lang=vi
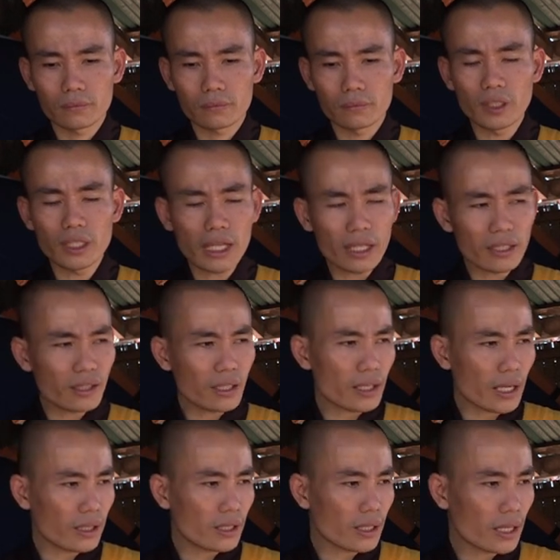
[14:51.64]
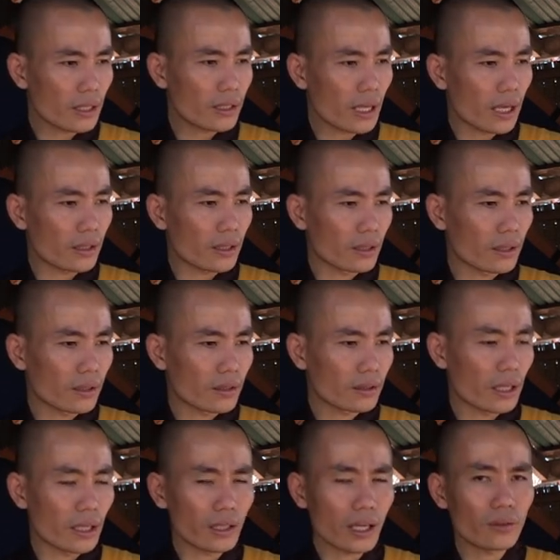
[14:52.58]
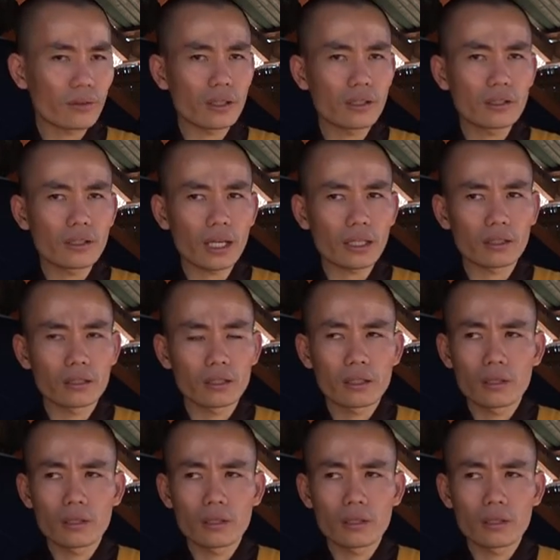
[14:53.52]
bữa nay thế này thế này thế này nè tiền đâu về đưa đây